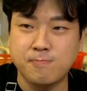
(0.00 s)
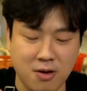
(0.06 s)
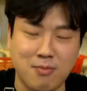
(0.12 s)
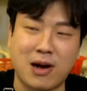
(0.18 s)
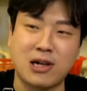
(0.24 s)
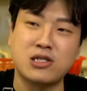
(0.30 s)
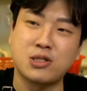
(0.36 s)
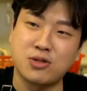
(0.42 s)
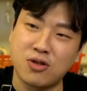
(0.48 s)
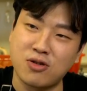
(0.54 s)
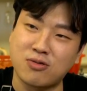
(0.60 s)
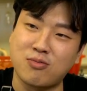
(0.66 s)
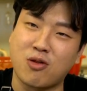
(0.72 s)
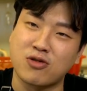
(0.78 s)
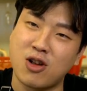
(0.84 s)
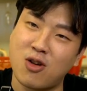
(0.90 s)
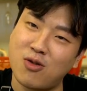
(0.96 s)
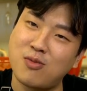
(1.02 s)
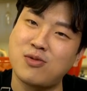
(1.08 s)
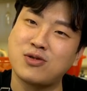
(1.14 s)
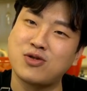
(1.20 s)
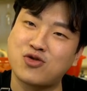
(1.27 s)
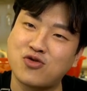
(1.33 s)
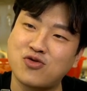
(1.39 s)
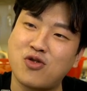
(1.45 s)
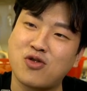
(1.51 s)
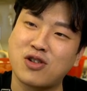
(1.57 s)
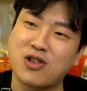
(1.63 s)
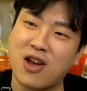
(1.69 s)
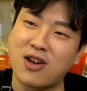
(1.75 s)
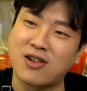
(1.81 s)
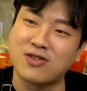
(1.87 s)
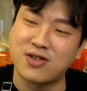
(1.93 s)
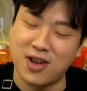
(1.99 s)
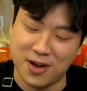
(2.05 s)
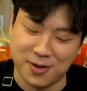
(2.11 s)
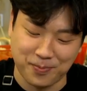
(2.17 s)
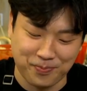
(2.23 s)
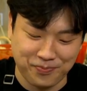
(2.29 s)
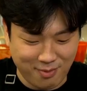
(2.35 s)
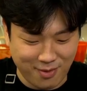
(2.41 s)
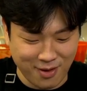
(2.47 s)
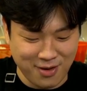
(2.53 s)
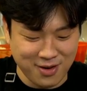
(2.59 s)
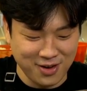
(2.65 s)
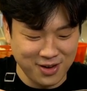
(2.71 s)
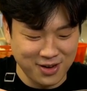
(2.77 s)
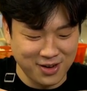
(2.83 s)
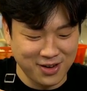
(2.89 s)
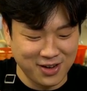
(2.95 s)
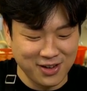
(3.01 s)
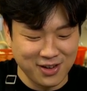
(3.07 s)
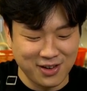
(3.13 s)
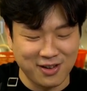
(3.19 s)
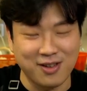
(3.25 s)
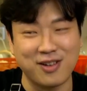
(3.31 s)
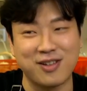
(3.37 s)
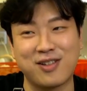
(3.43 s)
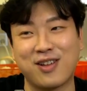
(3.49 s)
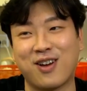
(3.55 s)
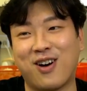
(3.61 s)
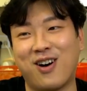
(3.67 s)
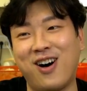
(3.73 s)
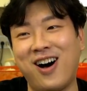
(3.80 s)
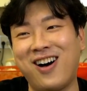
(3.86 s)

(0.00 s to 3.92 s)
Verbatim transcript: 맛있어요 먹다 보면 중독이 돼 근데 글쎄요